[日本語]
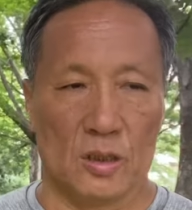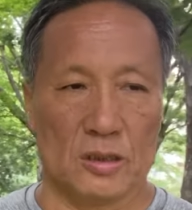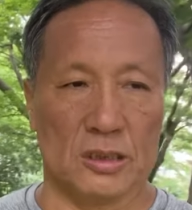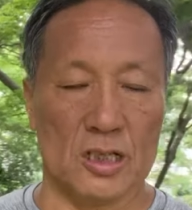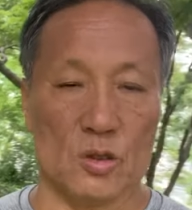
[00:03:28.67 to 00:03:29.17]

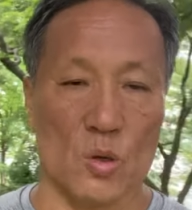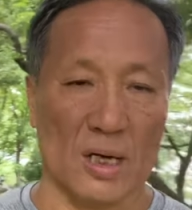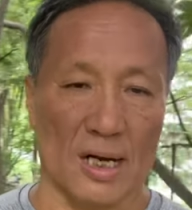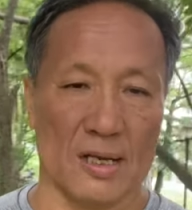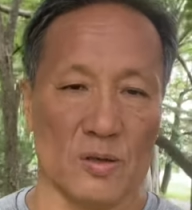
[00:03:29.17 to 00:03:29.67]
生徒
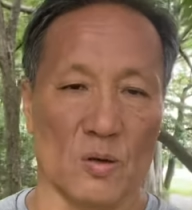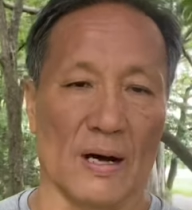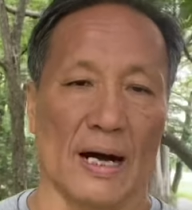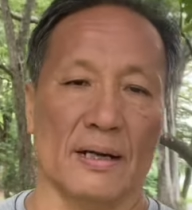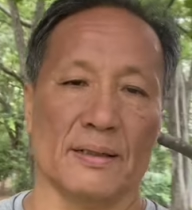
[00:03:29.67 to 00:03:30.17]
からの
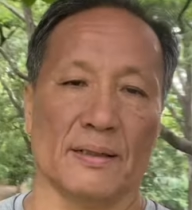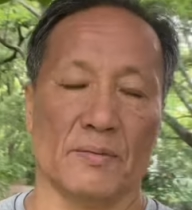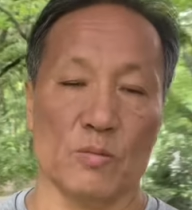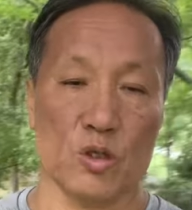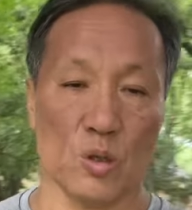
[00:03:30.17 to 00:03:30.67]
は、
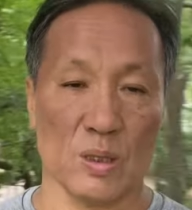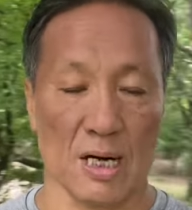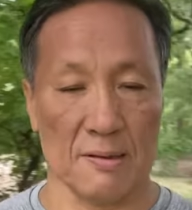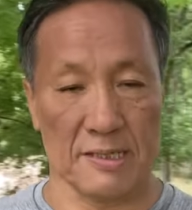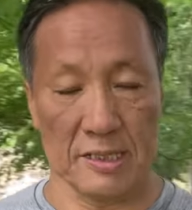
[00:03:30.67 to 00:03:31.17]
もちろん
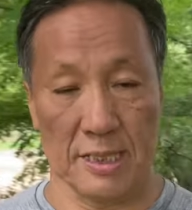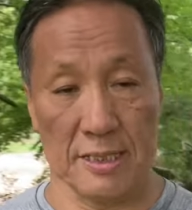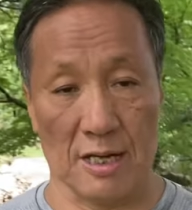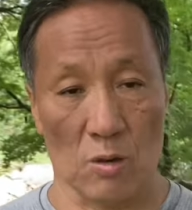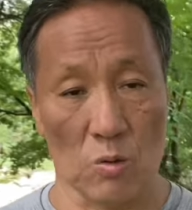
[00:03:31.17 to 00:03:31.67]

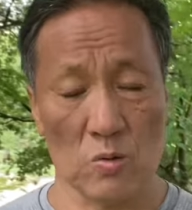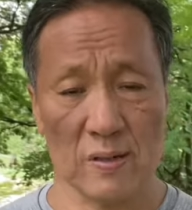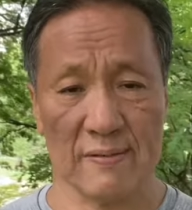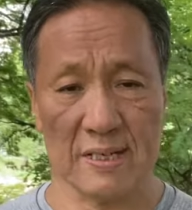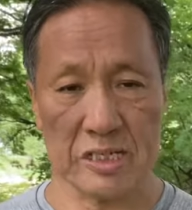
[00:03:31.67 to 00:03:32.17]
カルチャーセンター
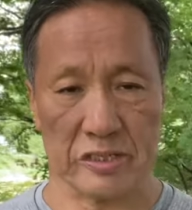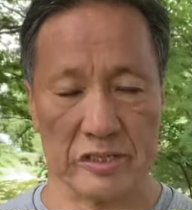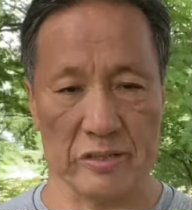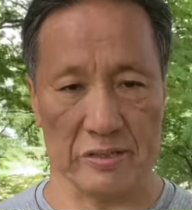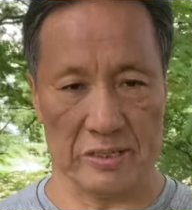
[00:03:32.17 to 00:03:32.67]
運営は
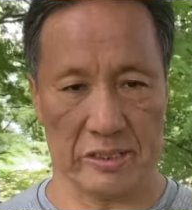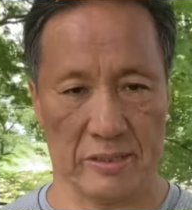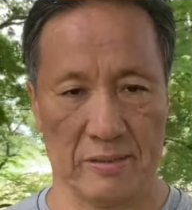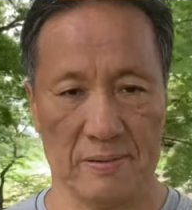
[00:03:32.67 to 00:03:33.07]
必要です。